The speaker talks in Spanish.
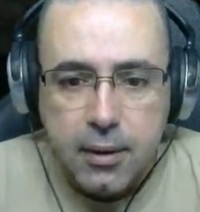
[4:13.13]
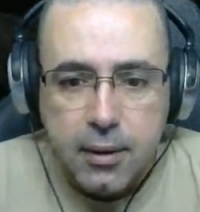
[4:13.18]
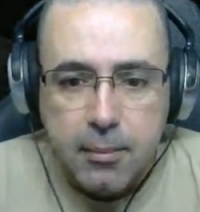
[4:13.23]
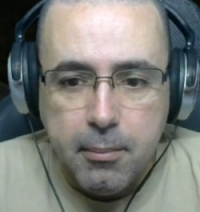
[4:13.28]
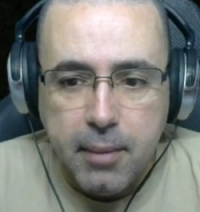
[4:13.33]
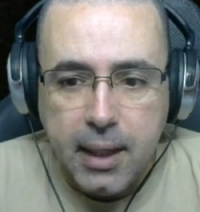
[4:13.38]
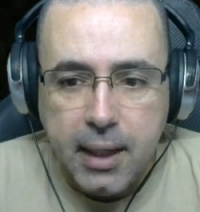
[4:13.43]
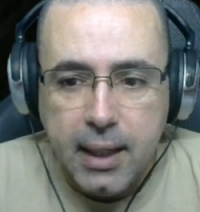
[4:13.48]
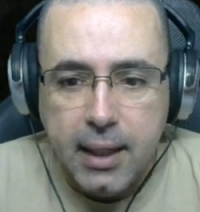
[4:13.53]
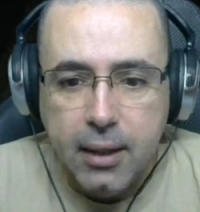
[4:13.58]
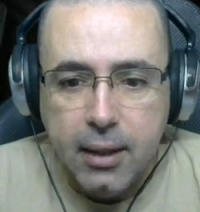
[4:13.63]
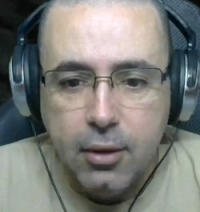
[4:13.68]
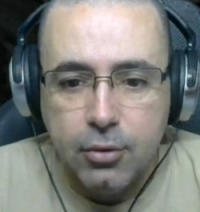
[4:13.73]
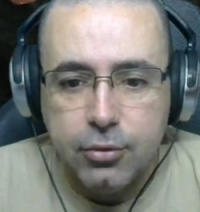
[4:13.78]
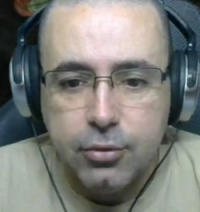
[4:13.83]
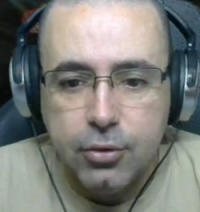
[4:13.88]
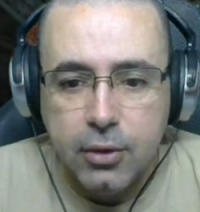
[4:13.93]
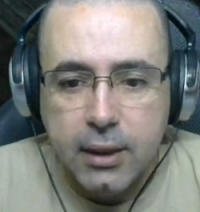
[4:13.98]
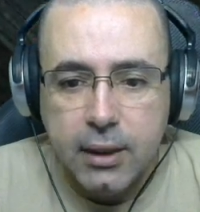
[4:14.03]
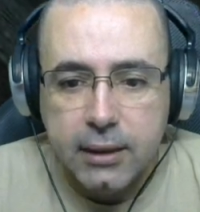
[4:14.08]
Vale,
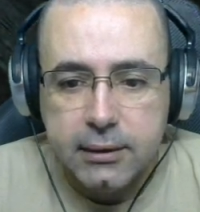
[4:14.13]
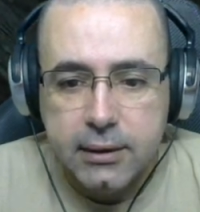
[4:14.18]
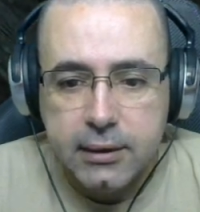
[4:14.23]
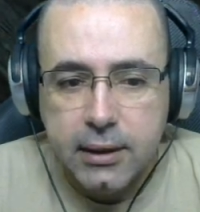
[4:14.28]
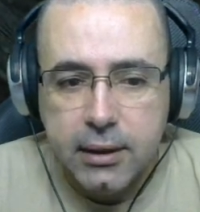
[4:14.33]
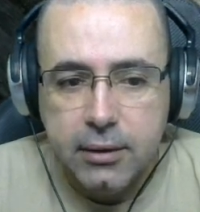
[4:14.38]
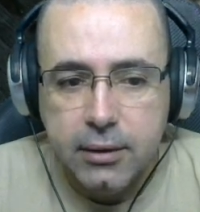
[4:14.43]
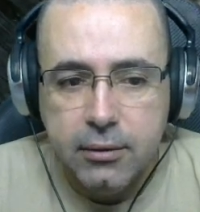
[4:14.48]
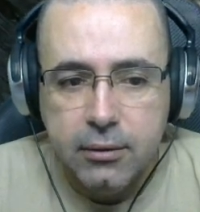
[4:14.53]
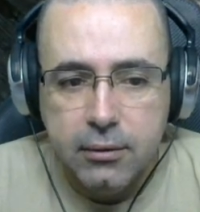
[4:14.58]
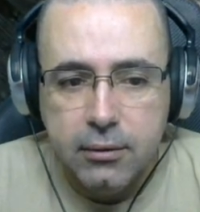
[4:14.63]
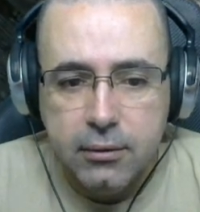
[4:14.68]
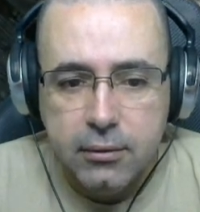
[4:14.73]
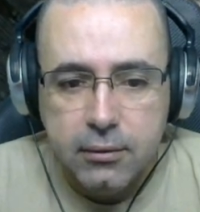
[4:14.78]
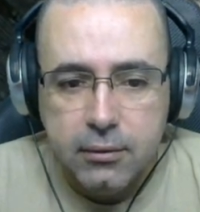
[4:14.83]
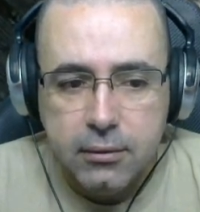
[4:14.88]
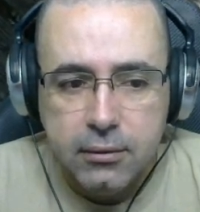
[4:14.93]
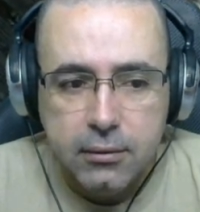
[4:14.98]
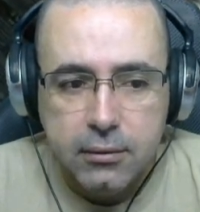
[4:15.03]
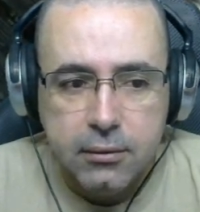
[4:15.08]
otro casquillo.
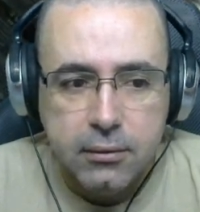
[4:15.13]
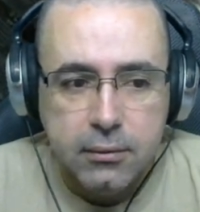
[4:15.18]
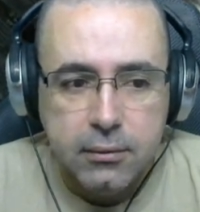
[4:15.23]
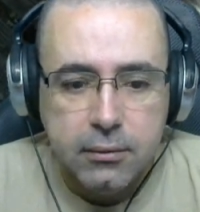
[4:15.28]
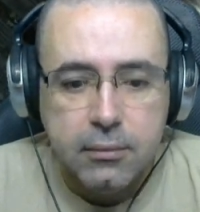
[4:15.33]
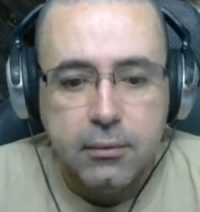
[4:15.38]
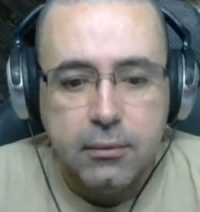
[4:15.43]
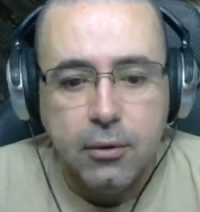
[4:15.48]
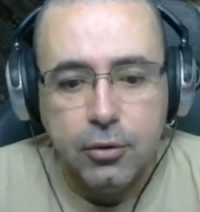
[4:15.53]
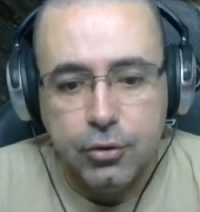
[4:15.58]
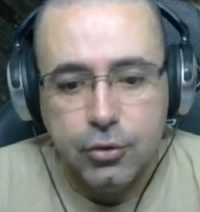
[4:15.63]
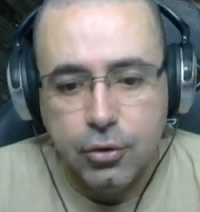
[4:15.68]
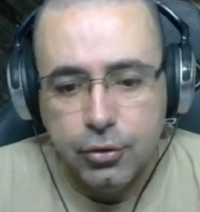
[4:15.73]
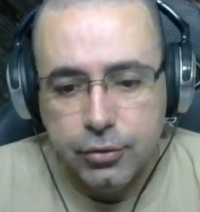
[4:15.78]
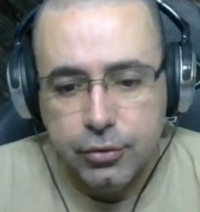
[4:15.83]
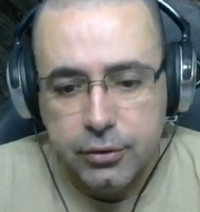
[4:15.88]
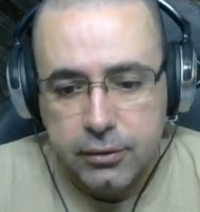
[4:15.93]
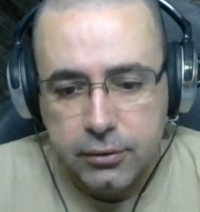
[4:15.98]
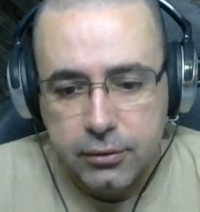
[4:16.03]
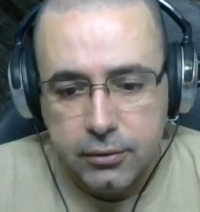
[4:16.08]
otro con,
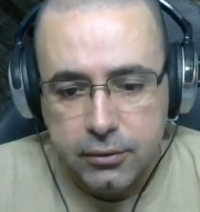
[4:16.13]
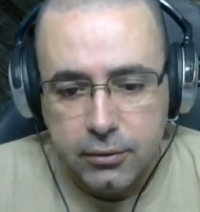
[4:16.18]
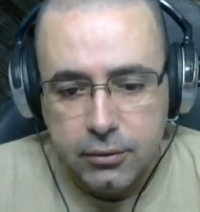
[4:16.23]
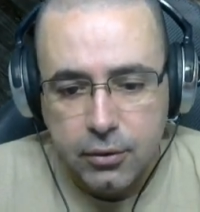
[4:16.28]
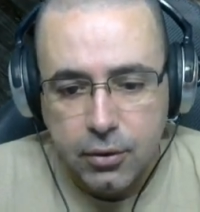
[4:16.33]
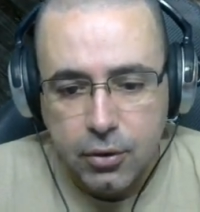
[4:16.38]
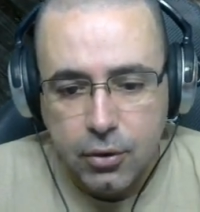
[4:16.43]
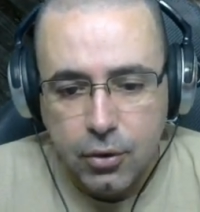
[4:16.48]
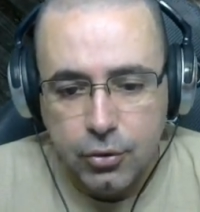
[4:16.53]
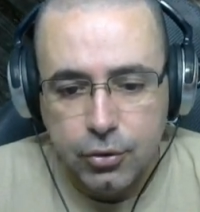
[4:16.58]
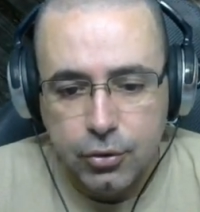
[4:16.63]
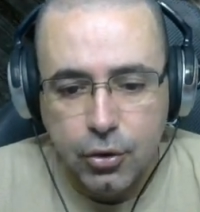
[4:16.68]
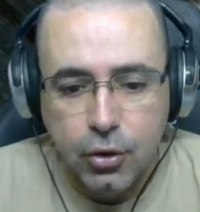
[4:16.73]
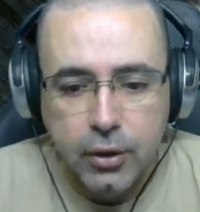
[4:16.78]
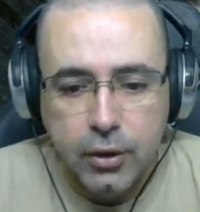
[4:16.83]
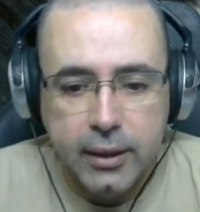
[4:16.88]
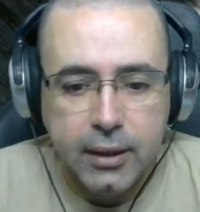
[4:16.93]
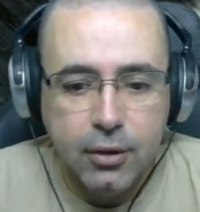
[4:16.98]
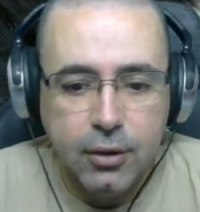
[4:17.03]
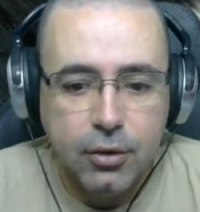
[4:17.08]

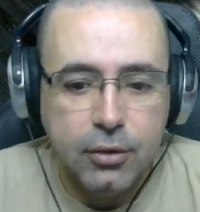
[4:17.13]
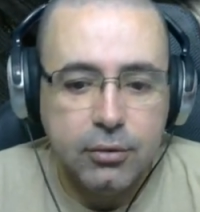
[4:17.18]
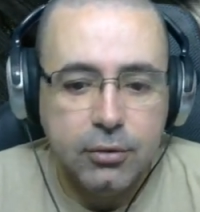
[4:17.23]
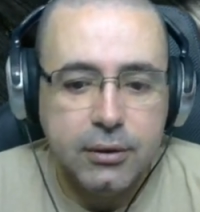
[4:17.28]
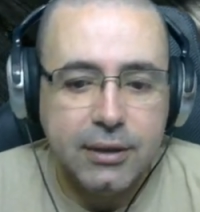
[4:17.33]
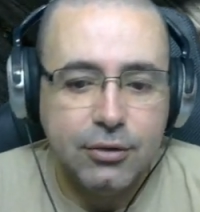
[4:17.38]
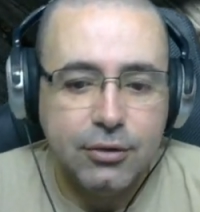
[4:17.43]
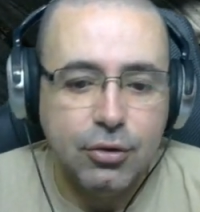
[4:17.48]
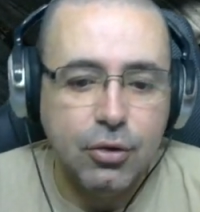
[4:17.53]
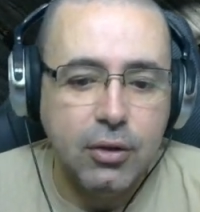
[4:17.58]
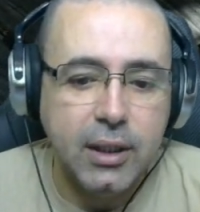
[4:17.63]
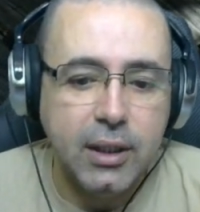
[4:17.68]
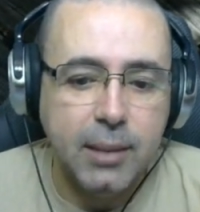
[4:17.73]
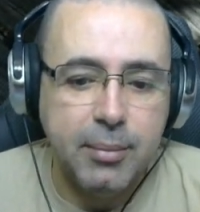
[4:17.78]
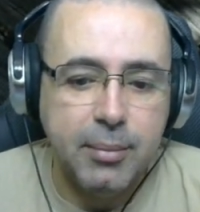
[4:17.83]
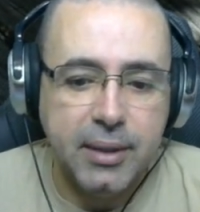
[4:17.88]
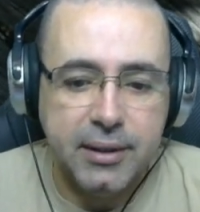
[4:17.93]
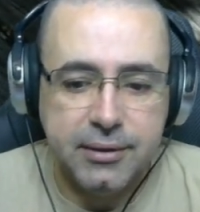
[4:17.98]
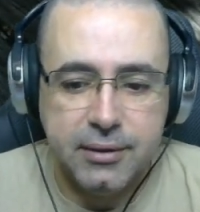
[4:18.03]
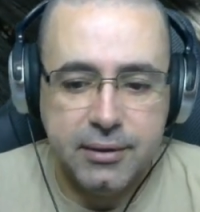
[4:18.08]
otro tesoro
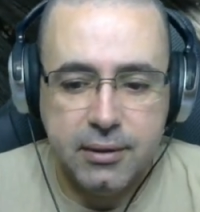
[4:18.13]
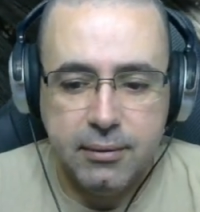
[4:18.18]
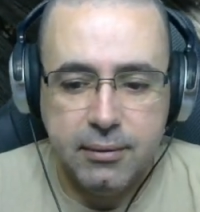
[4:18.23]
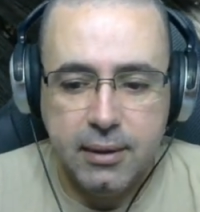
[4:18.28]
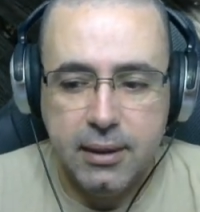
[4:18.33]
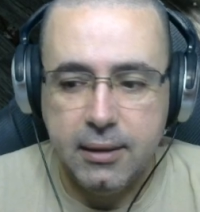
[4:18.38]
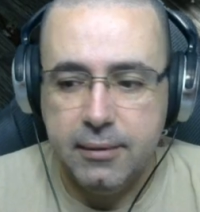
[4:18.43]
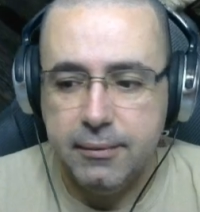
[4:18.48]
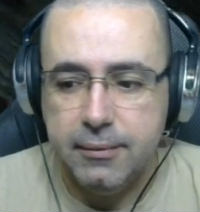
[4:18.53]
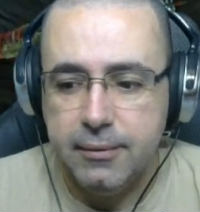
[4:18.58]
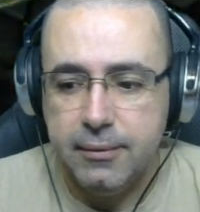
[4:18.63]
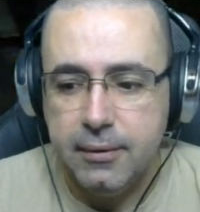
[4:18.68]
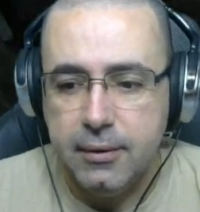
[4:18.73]
GPS, vale. Vale,